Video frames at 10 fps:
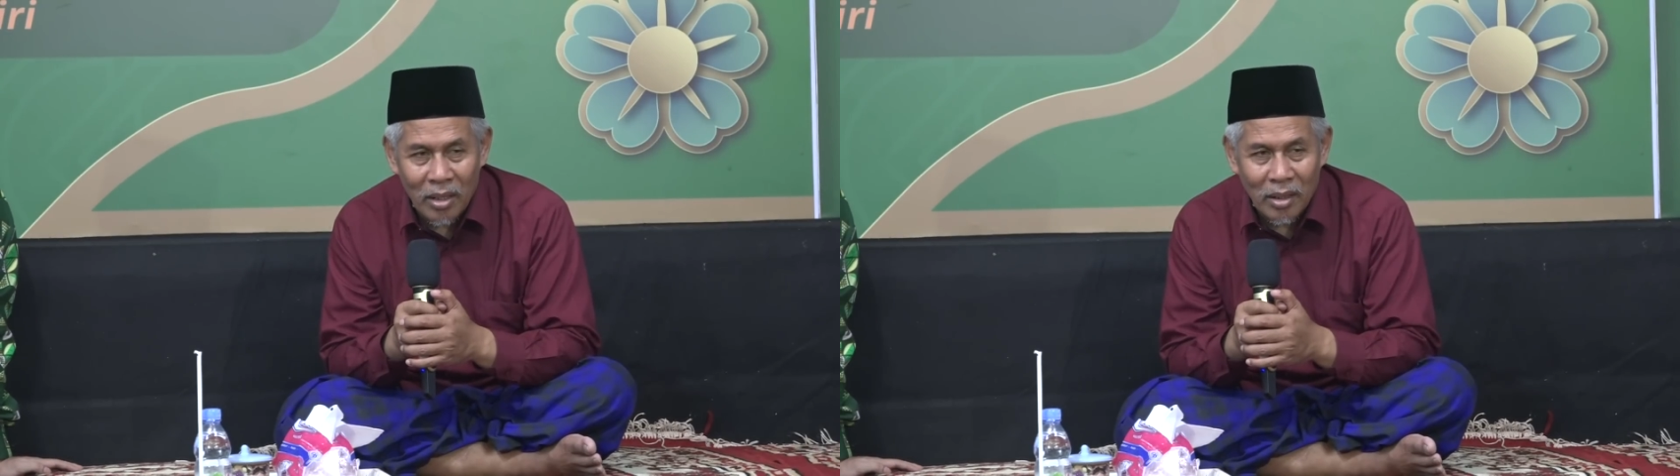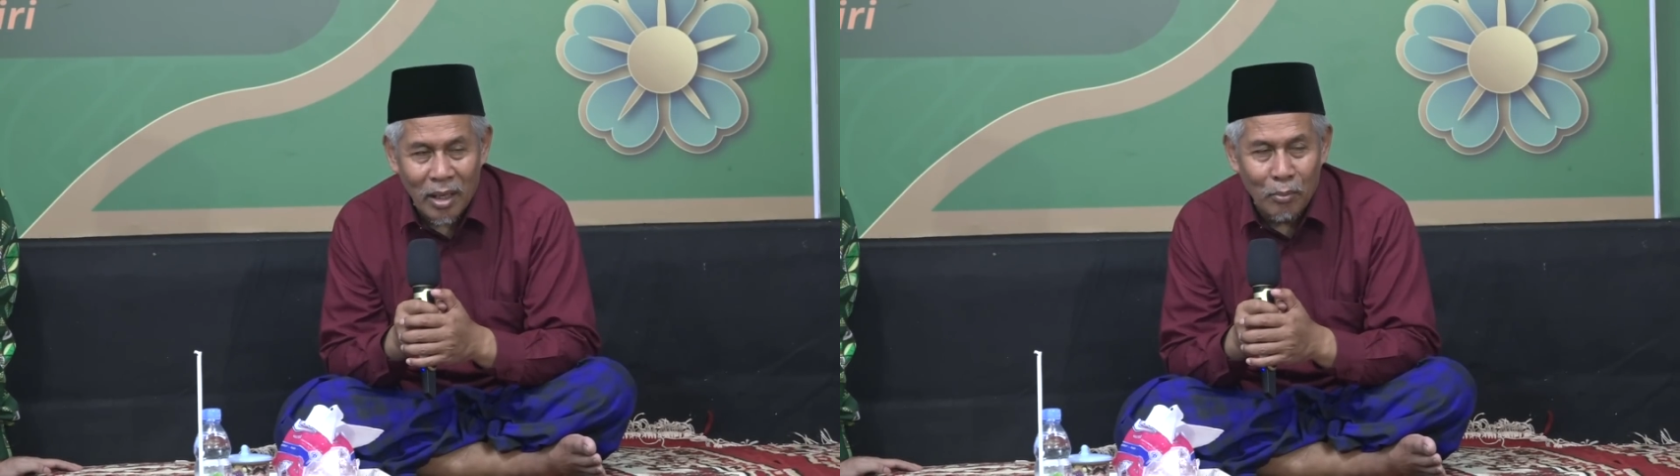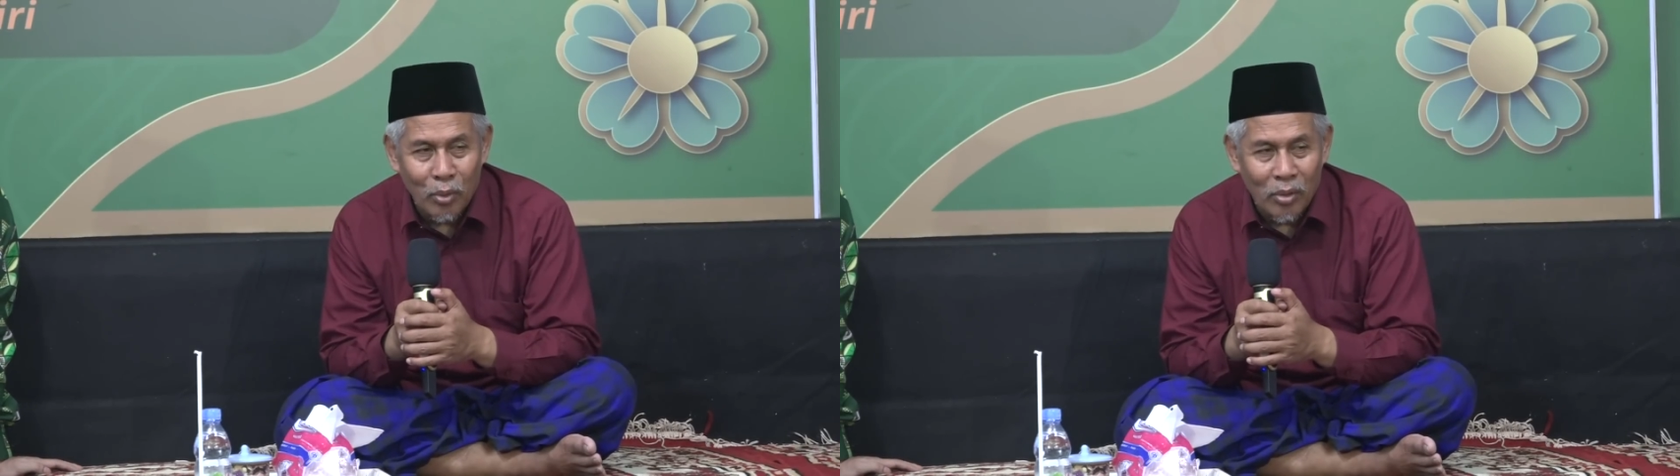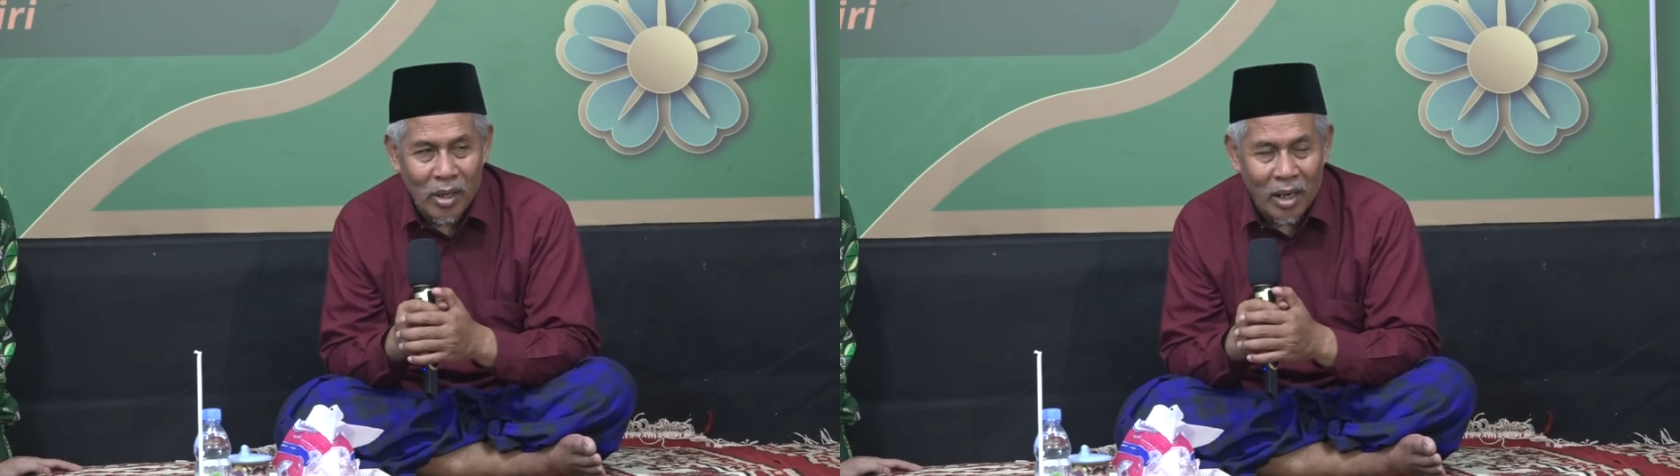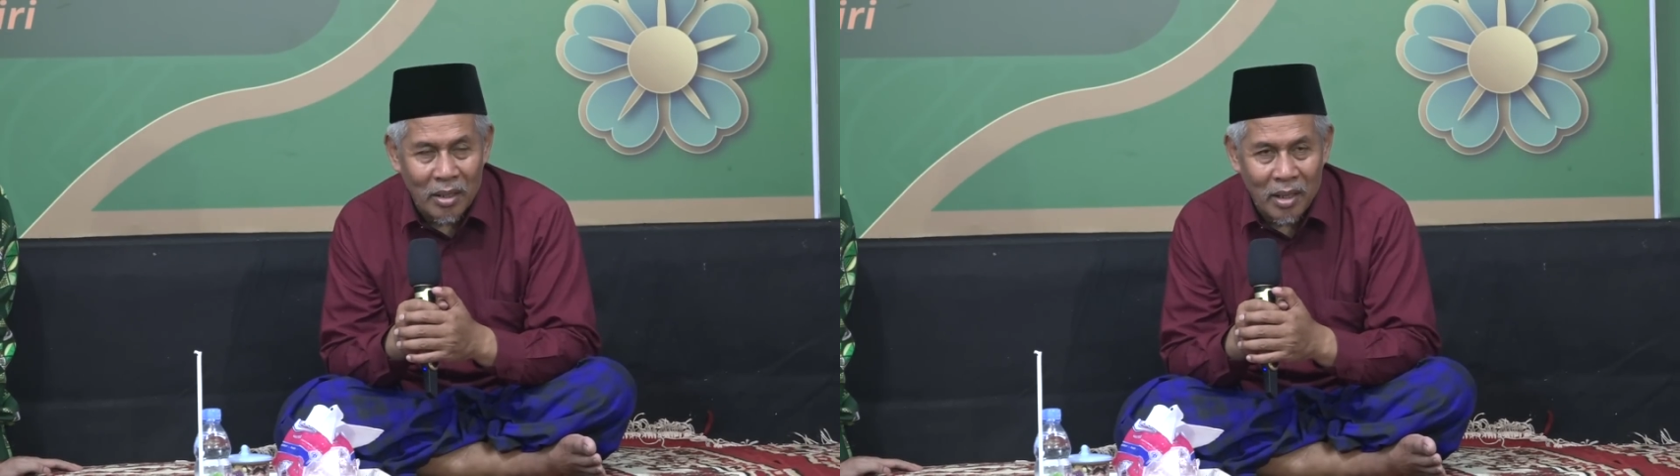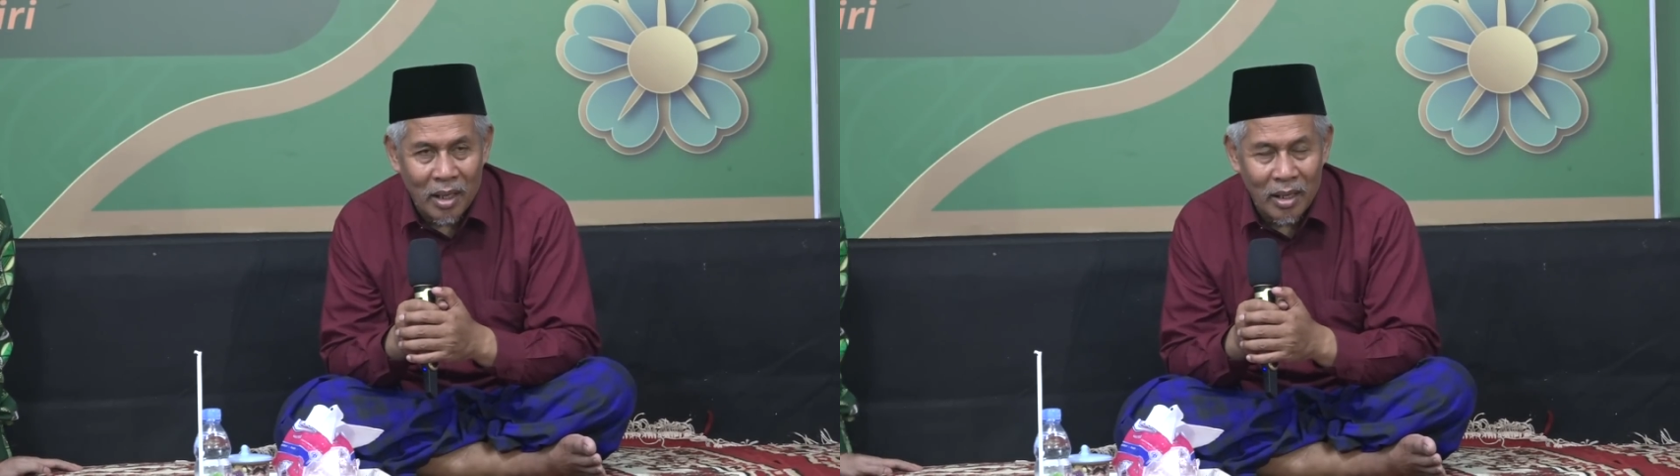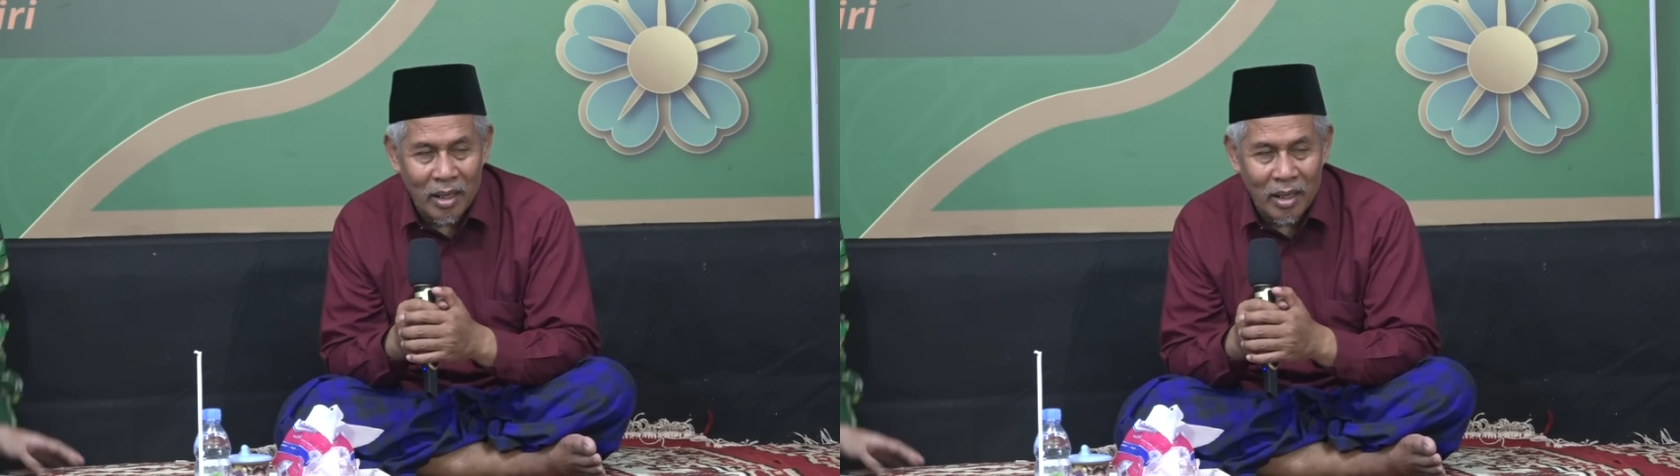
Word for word: sampun kathah